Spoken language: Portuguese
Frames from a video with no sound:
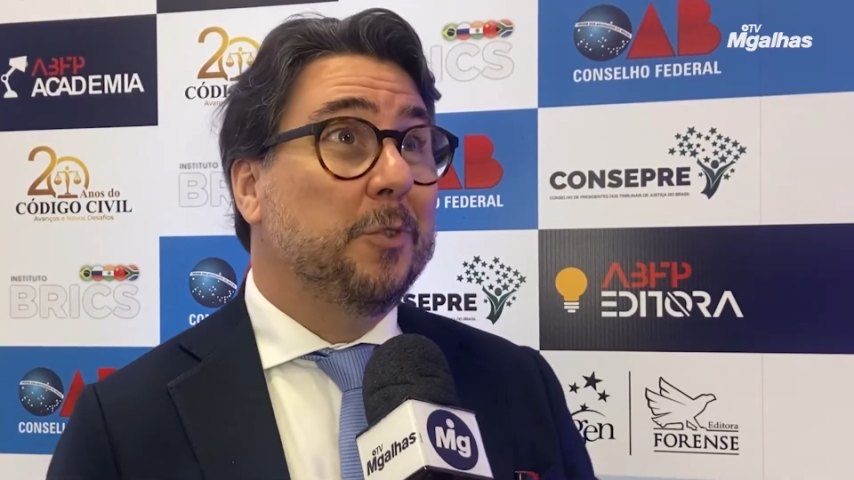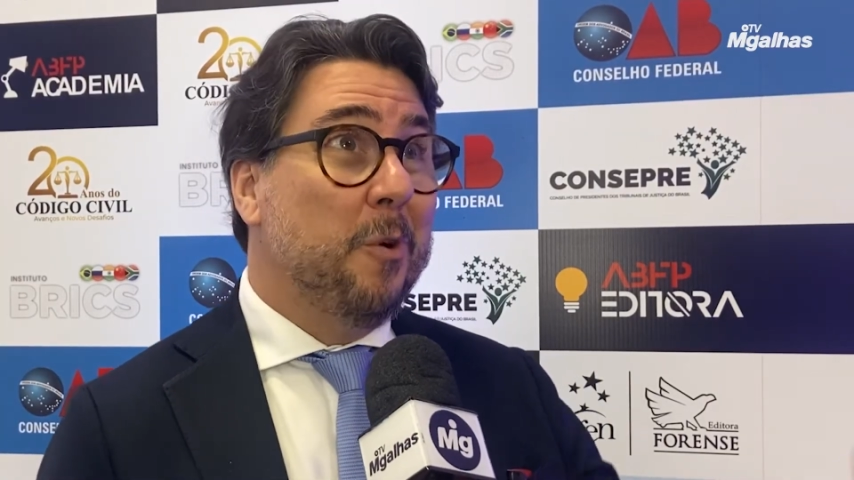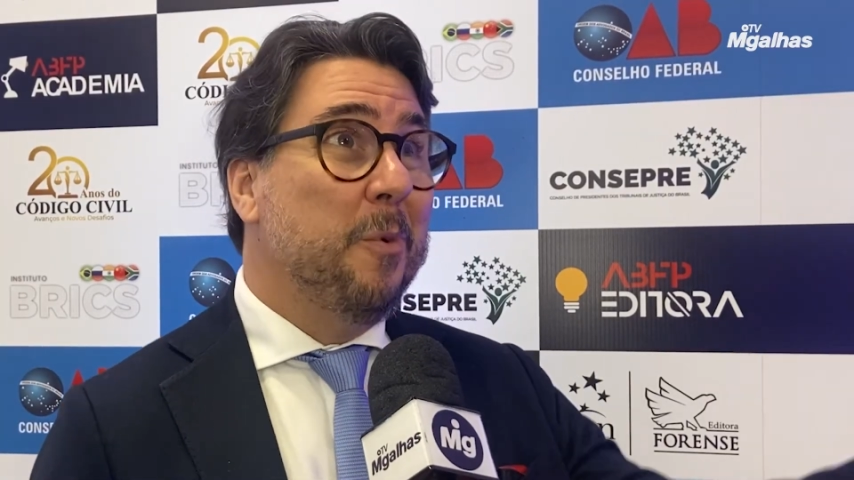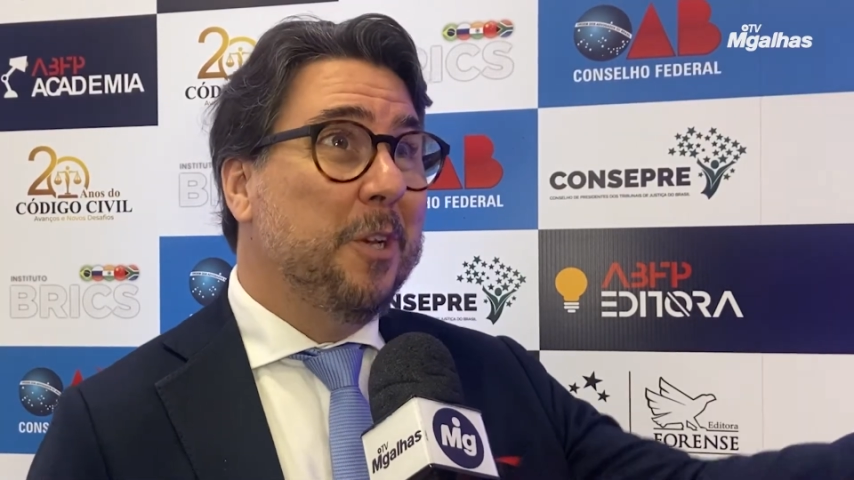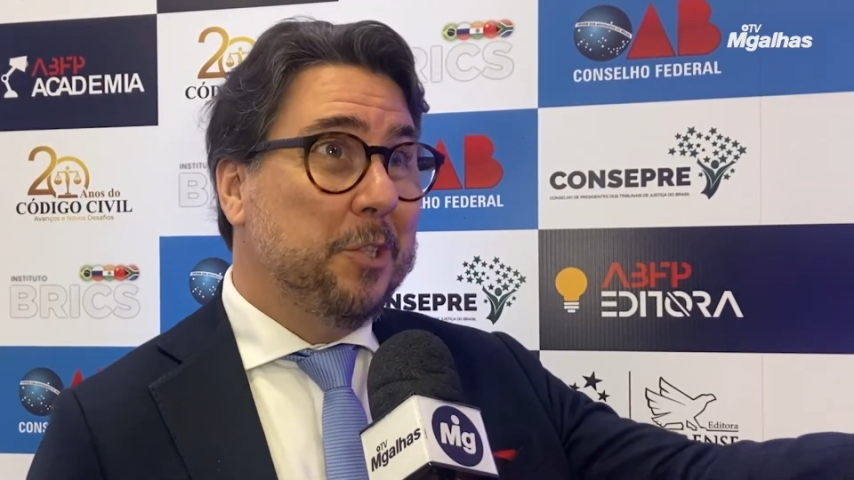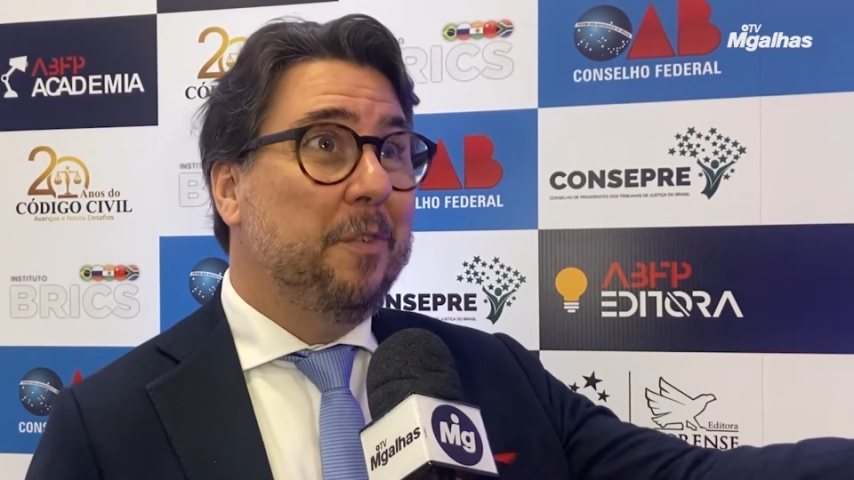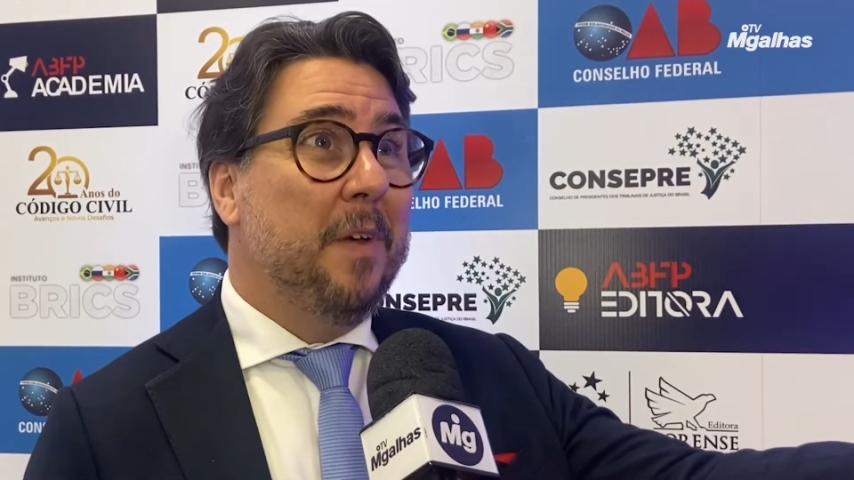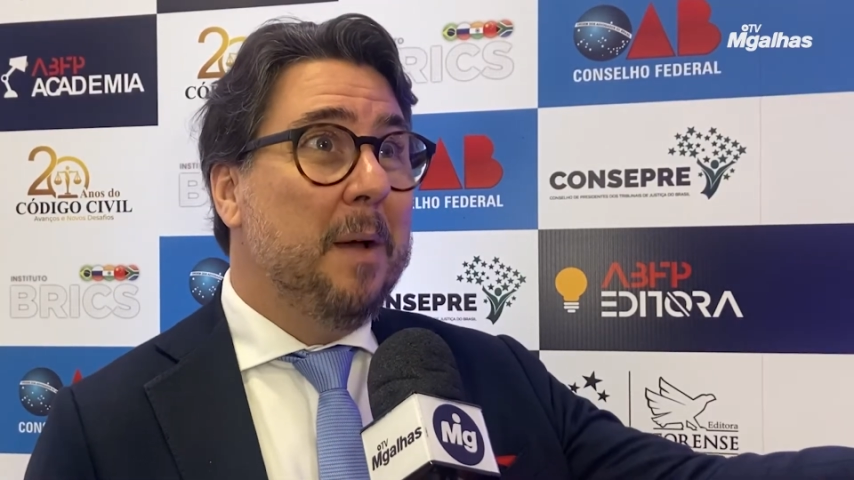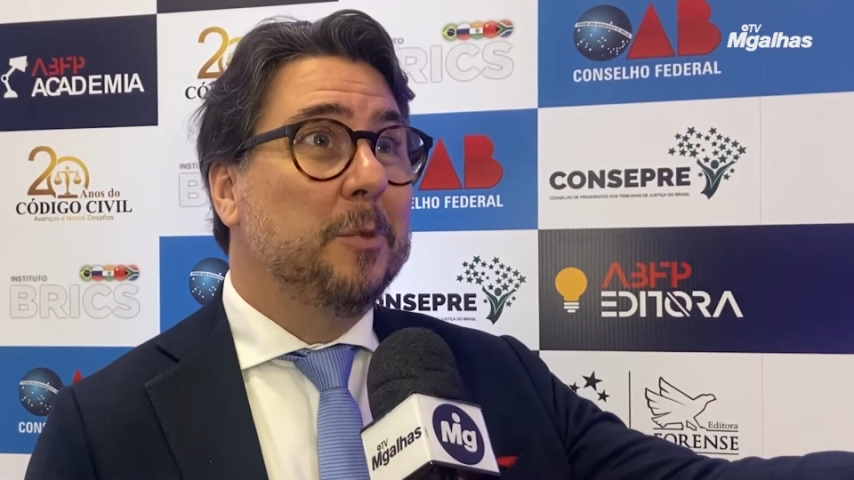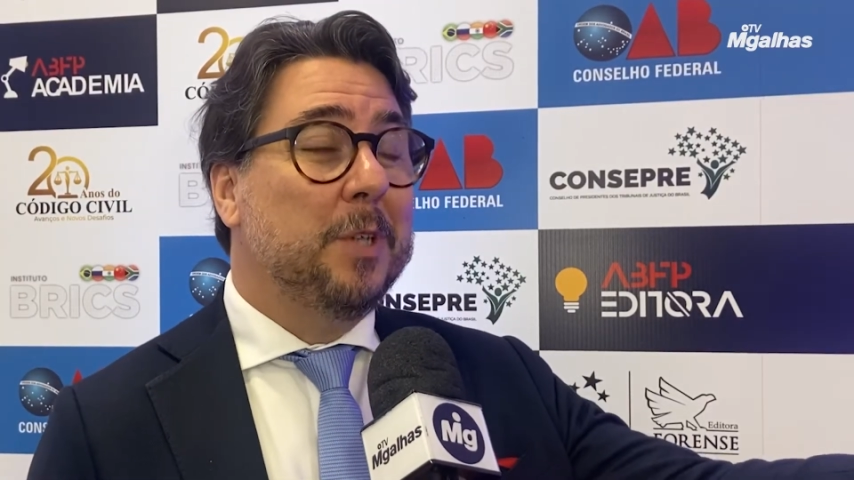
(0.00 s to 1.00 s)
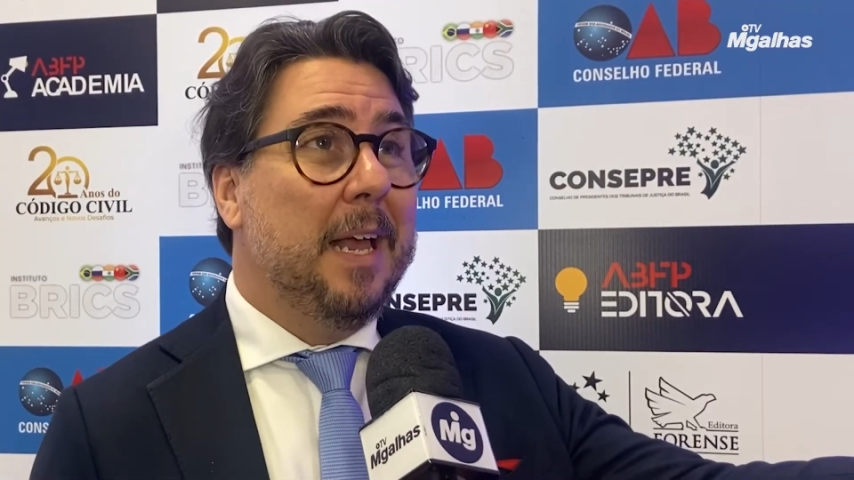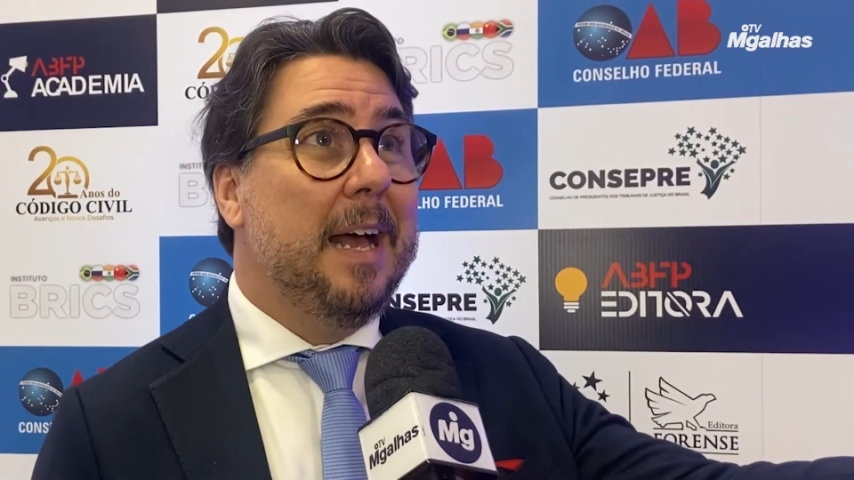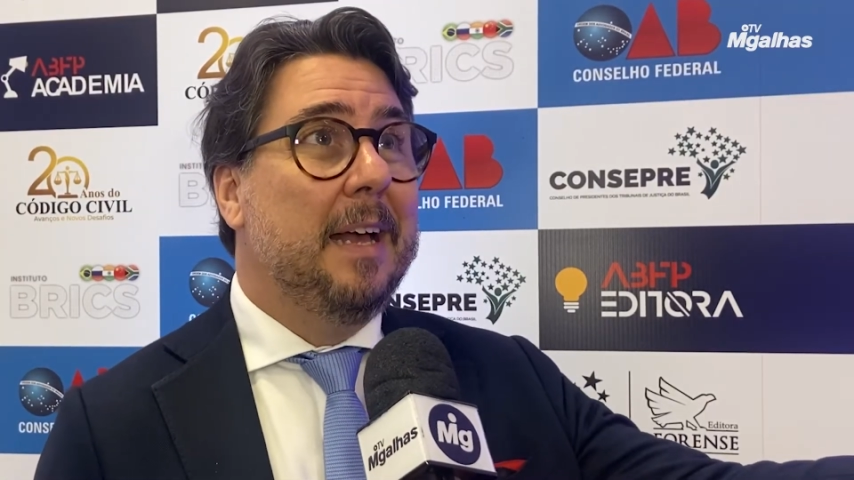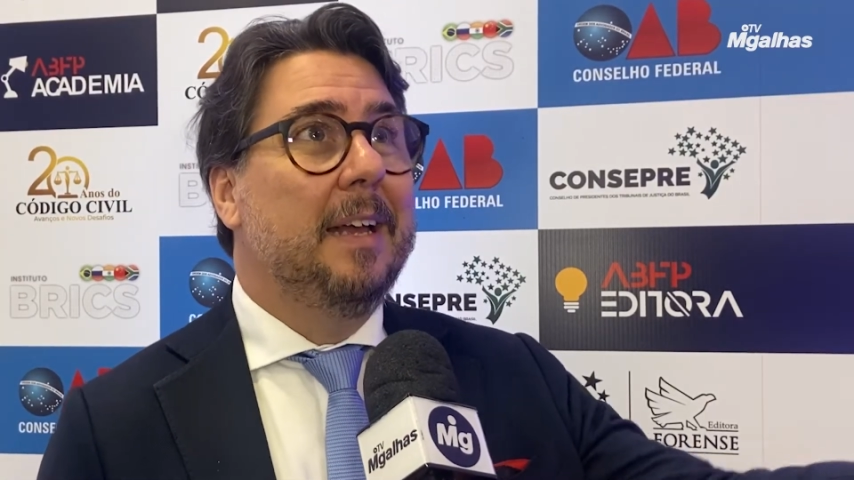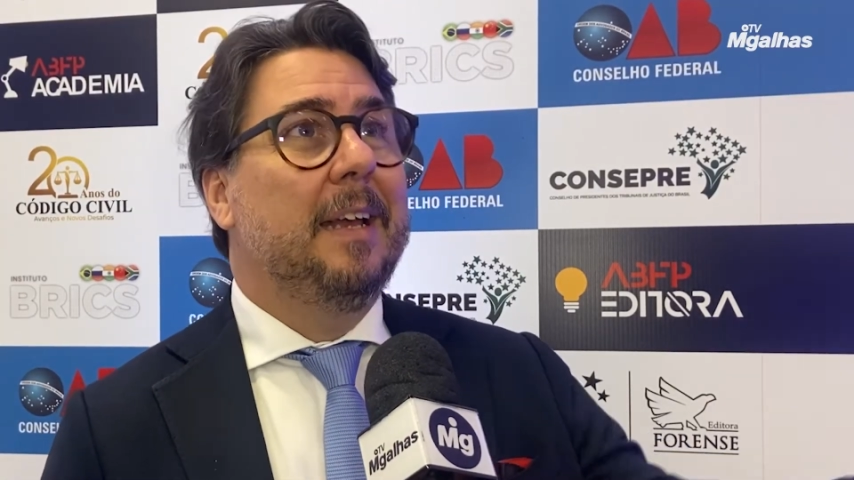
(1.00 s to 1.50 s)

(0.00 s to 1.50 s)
como nós tivemos lá